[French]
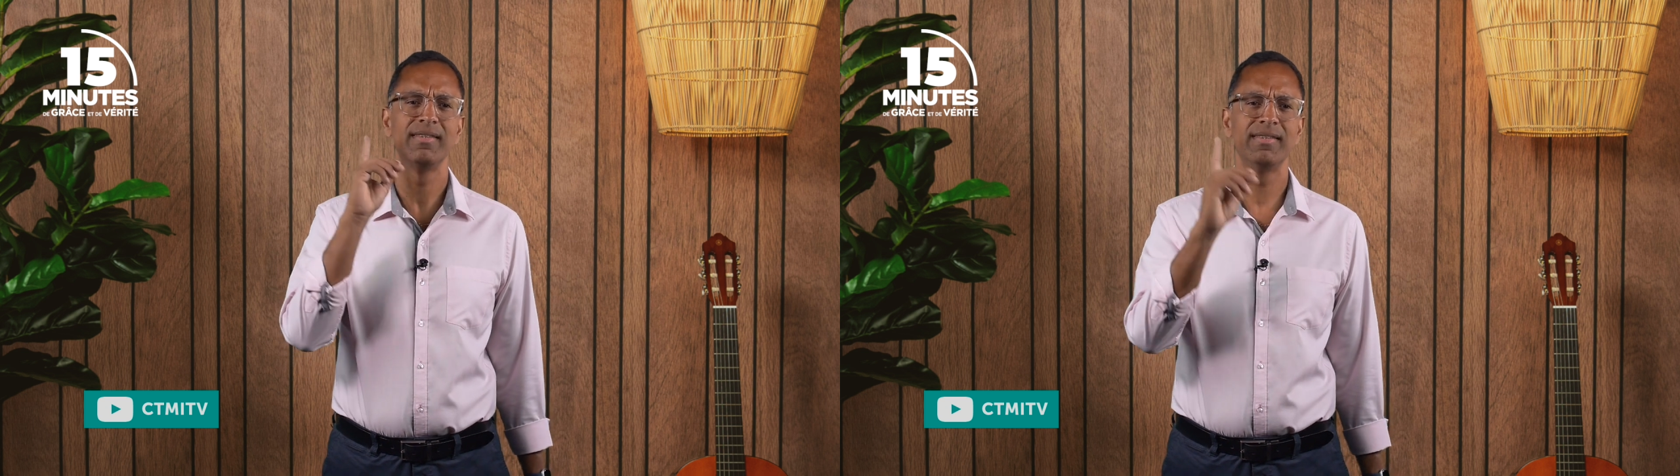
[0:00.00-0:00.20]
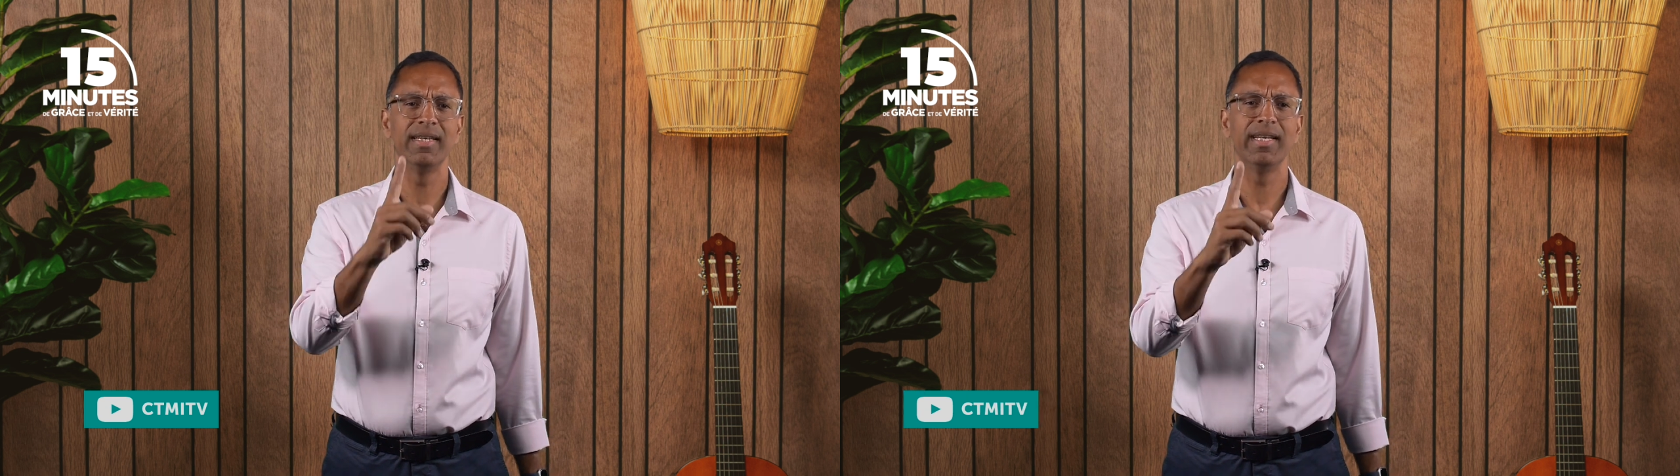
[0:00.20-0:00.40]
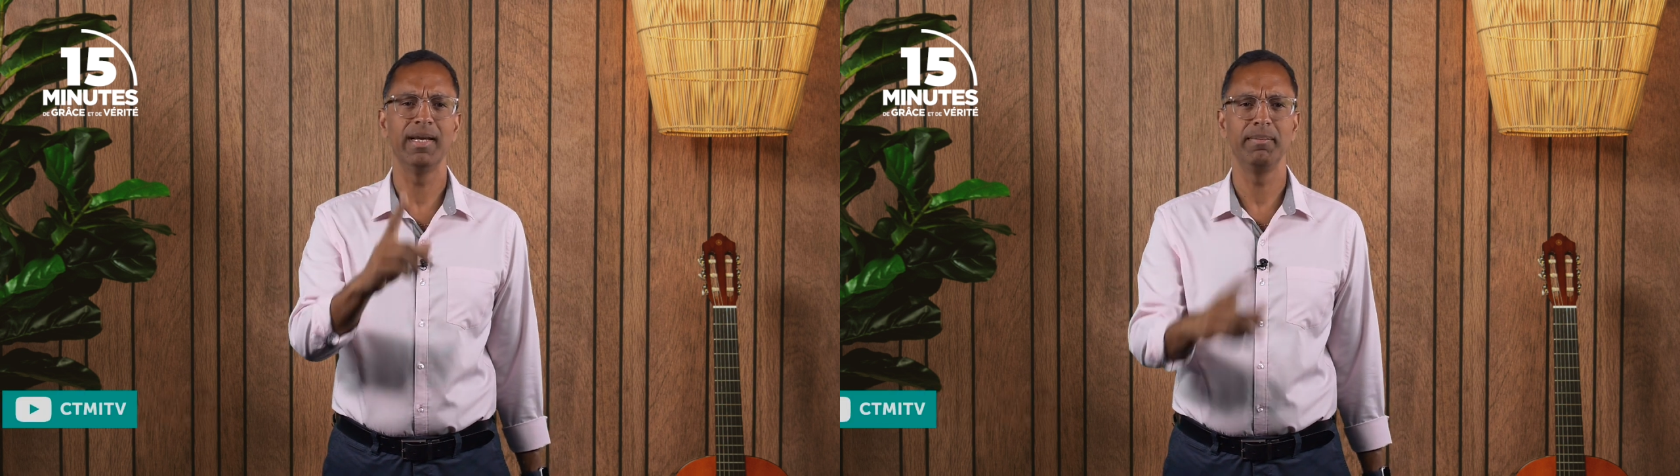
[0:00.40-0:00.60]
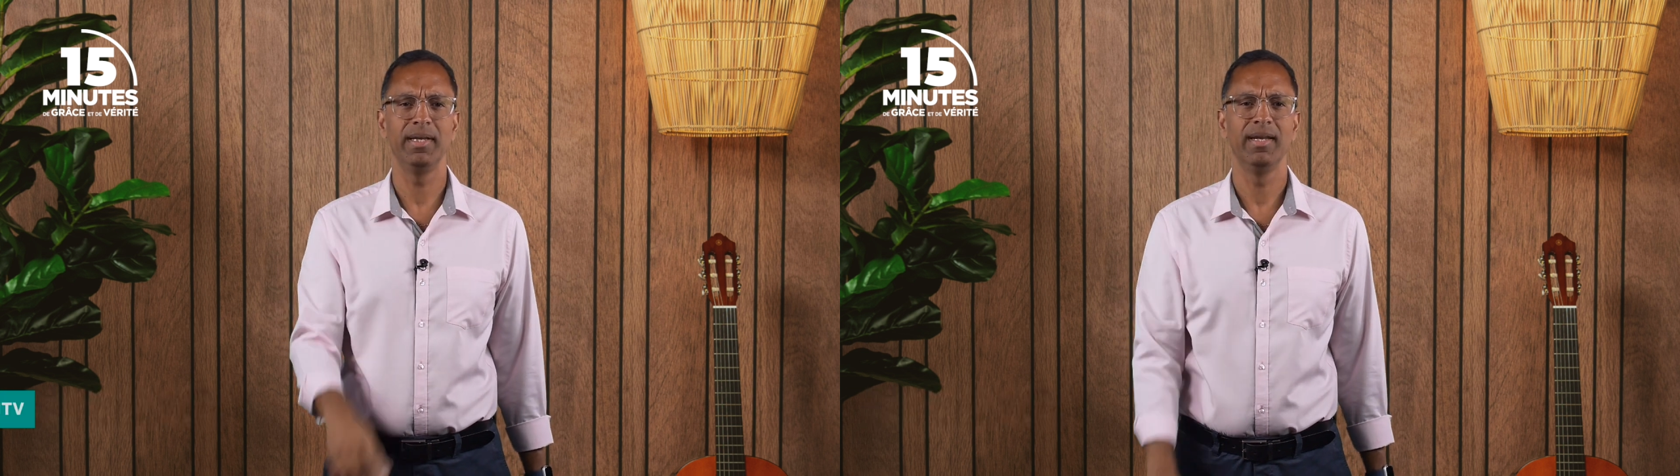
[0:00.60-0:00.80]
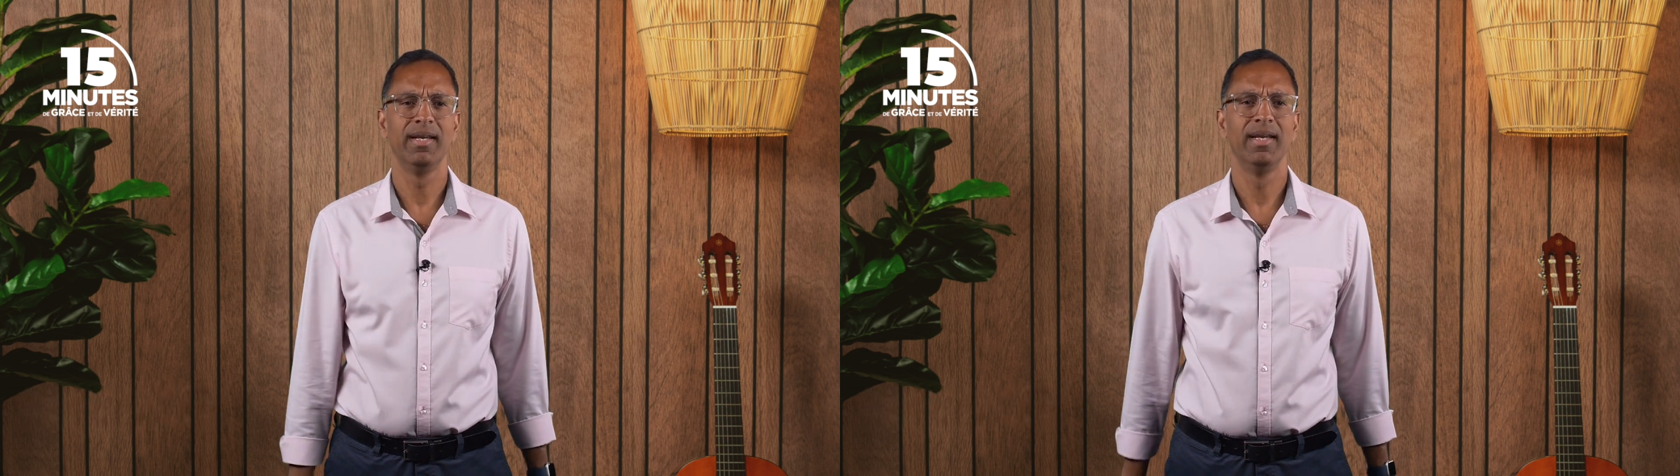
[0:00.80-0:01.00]

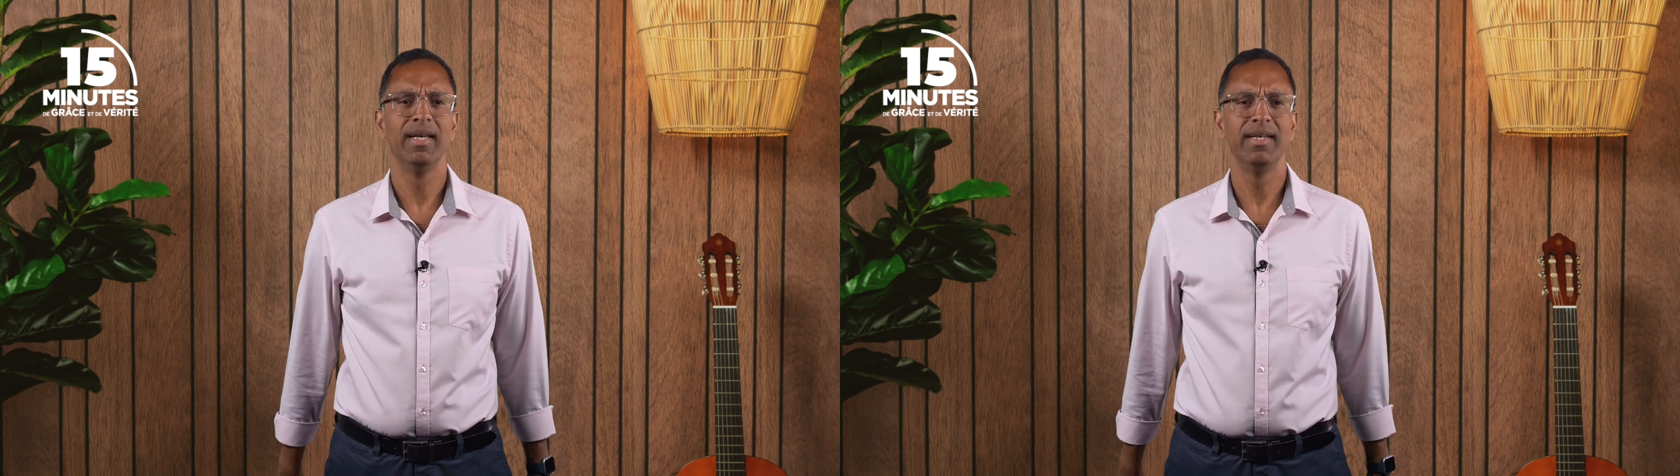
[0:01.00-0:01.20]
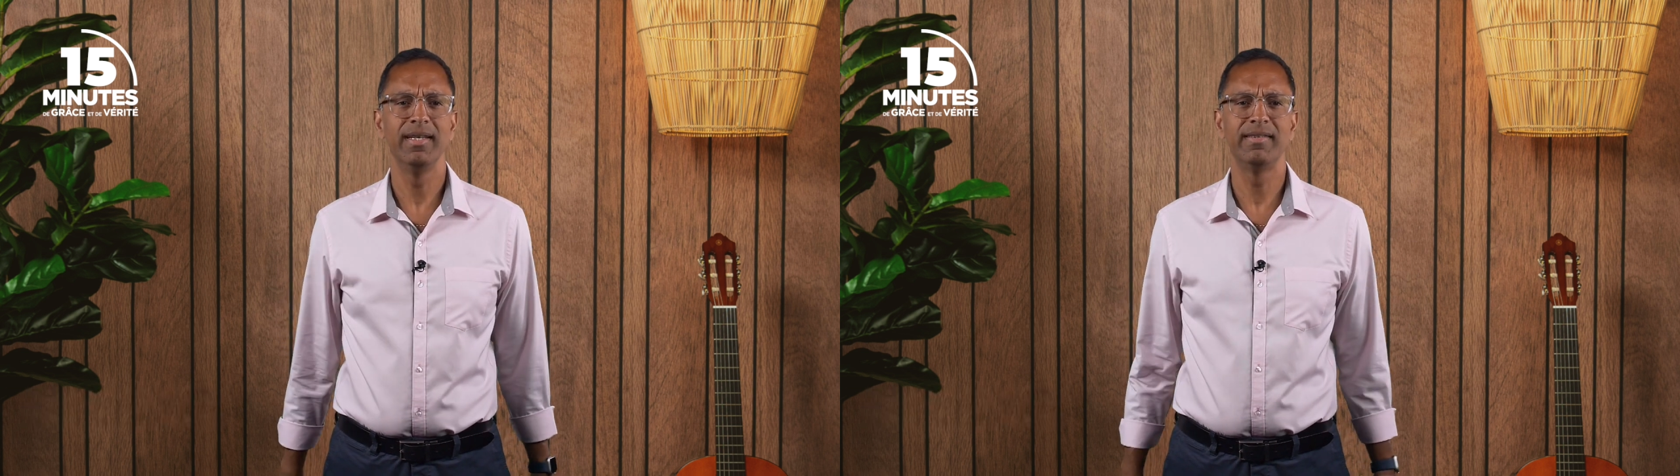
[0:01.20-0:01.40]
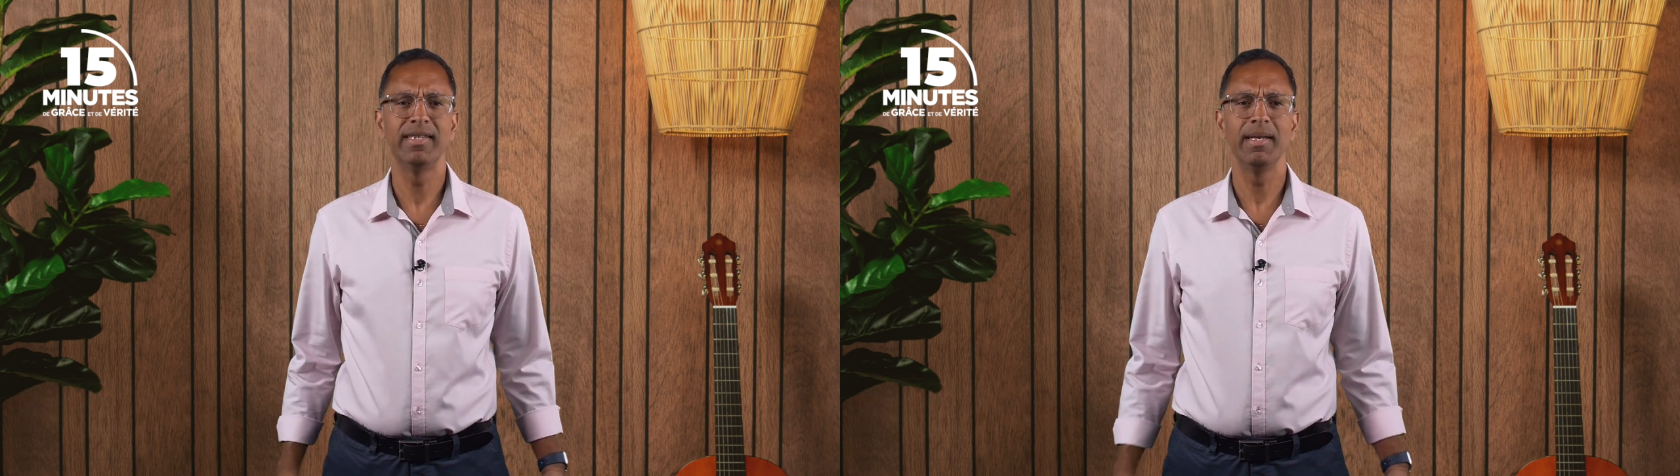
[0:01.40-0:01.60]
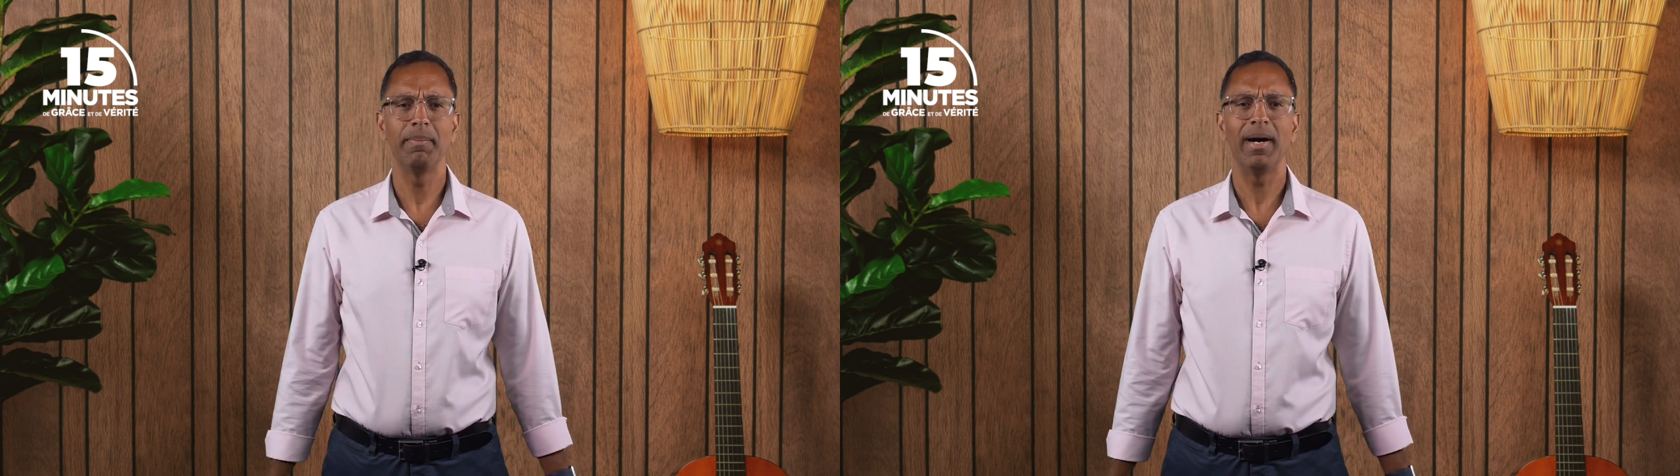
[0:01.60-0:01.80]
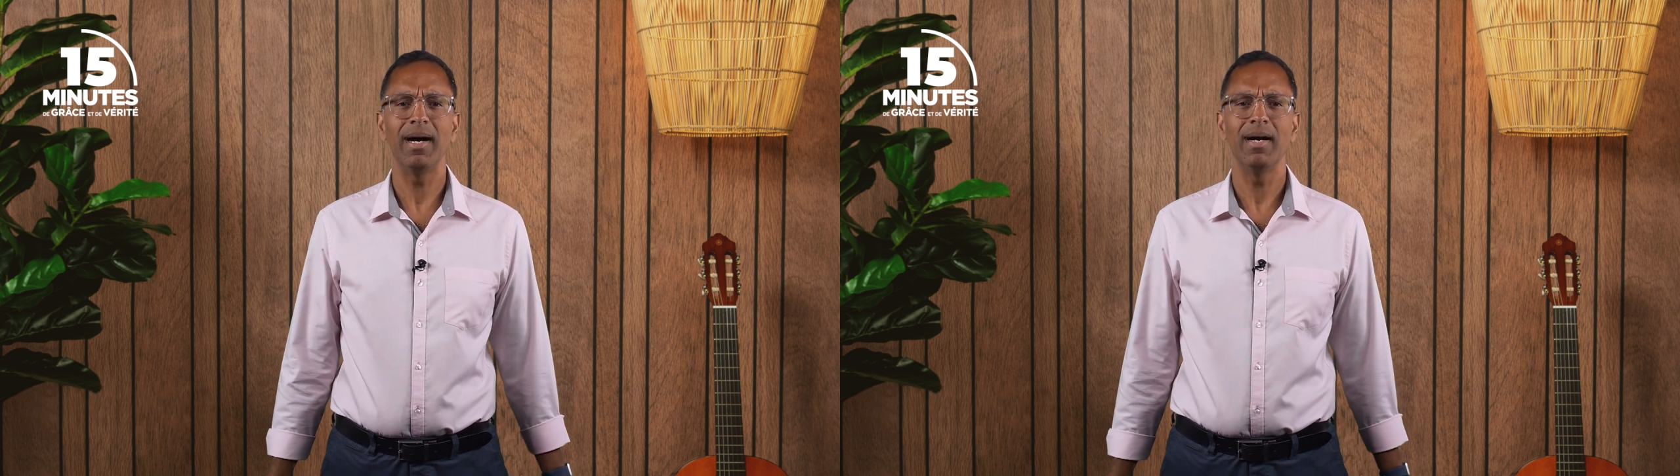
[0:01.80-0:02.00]
CTMI. N'hésitez
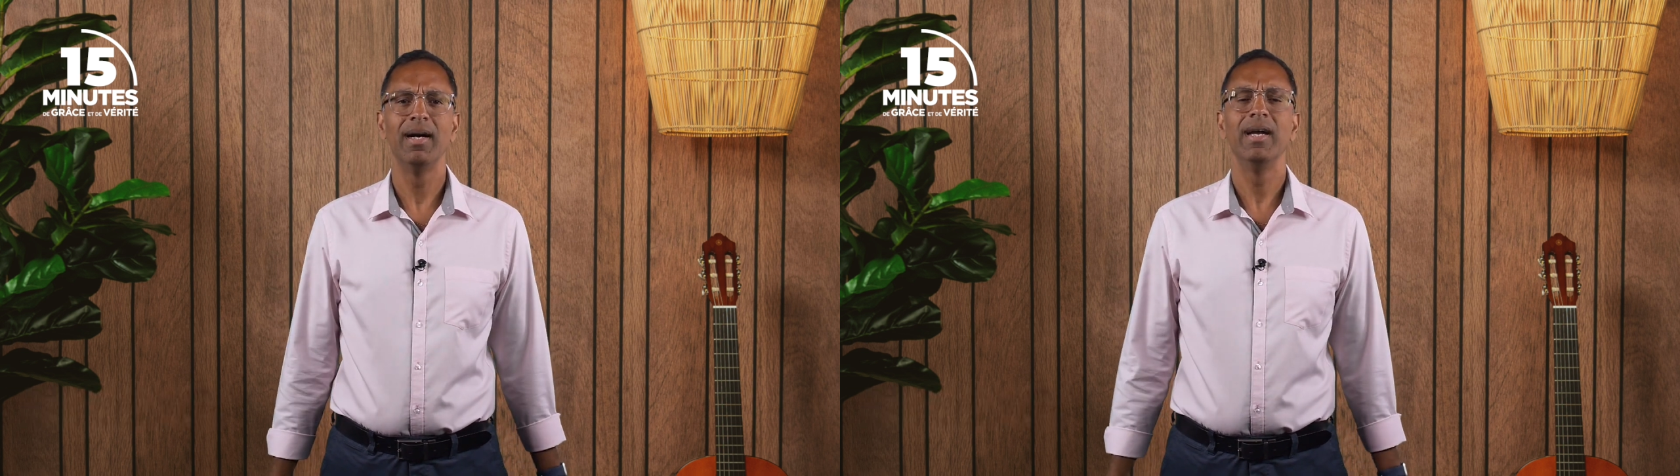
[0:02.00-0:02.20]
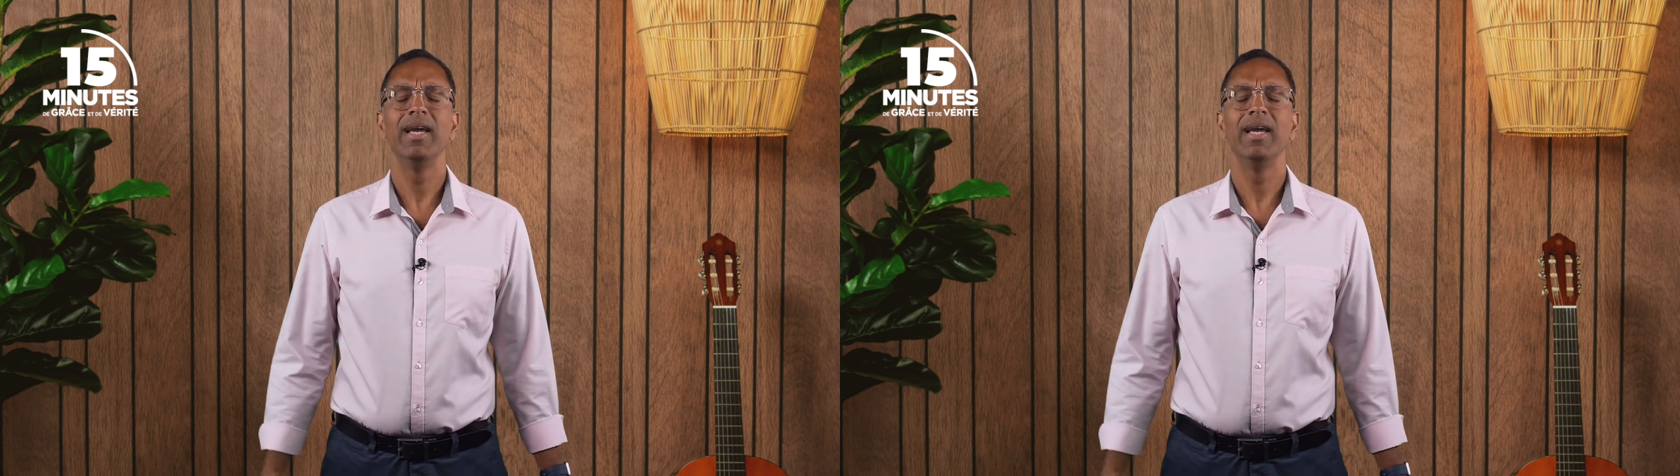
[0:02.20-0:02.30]
pas,